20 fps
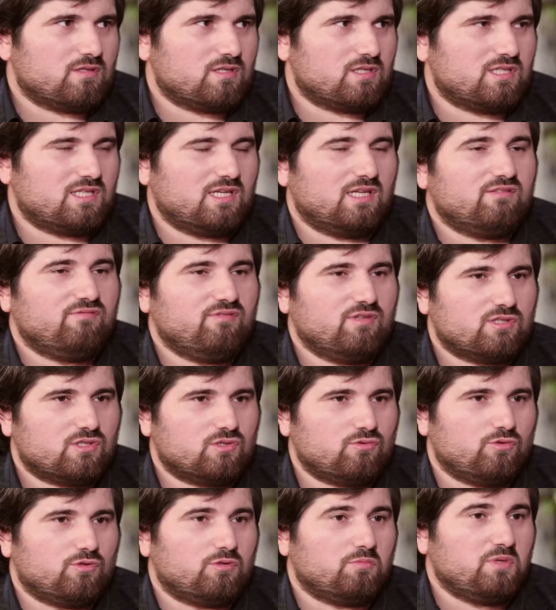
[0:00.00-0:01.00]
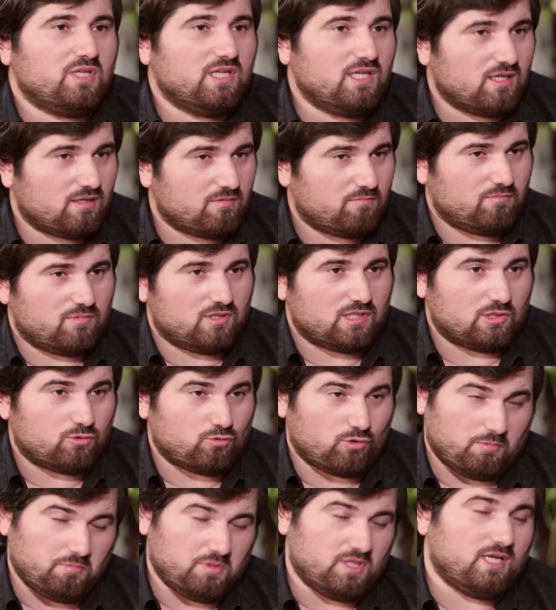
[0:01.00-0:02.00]
соответствуют мне,
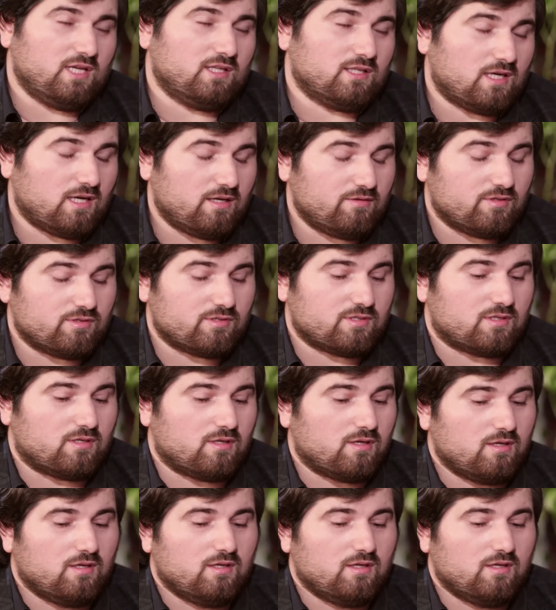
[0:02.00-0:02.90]
которые мне нравятся.